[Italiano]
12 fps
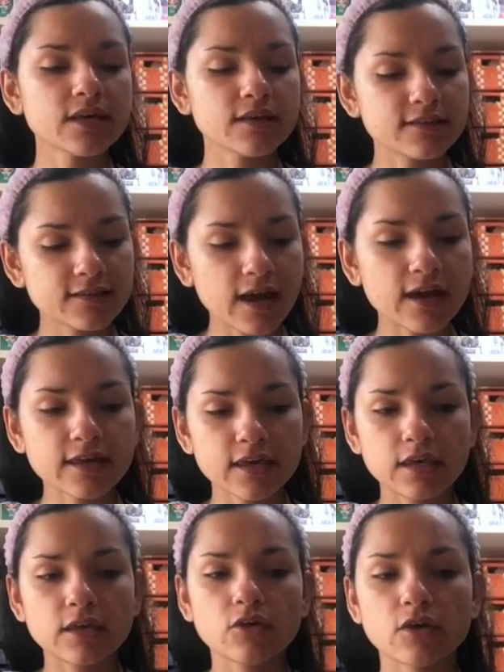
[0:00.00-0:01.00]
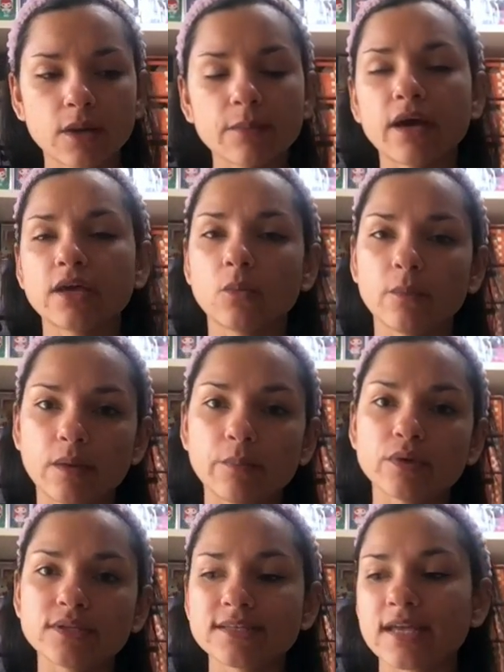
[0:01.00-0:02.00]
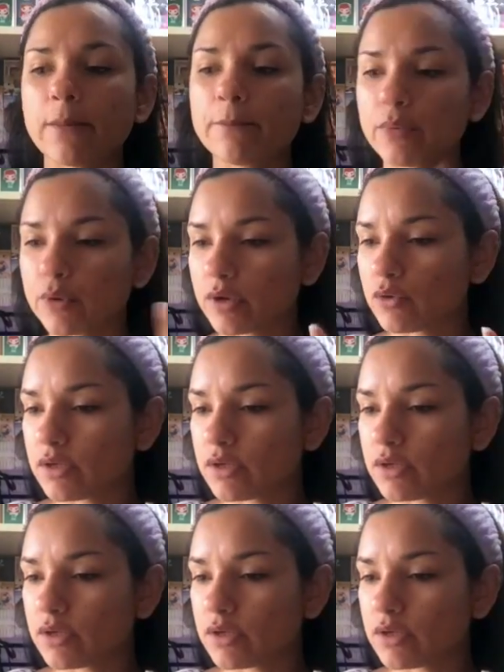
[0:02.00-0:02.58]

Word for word: sa che io oramai è un bel po' di tempo che